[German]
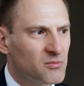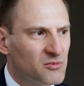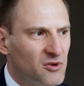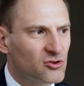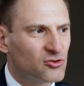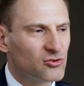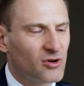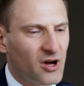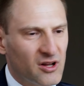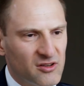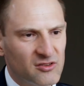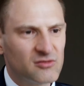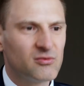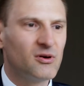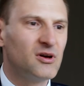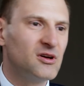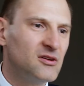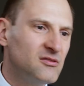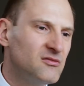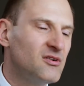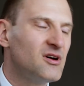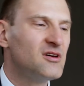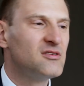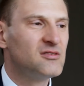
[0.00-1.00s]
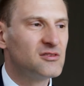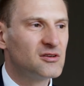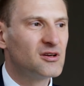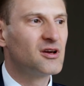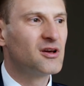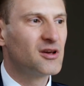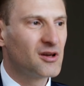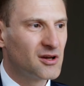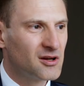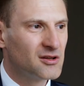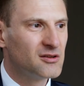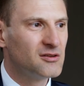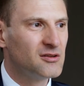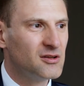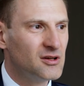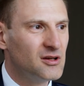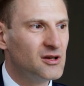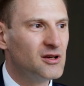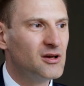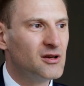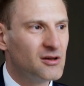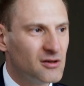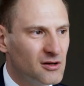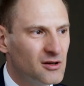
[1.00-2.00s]
habe da so ein, zwei Hinweise gekriegt,
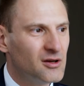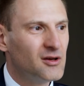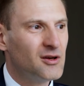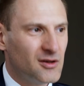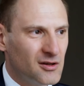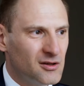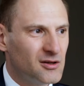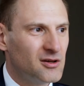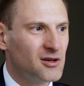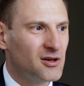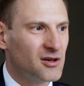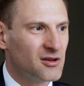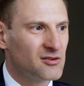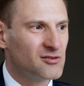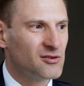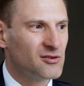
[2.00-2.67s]
die ich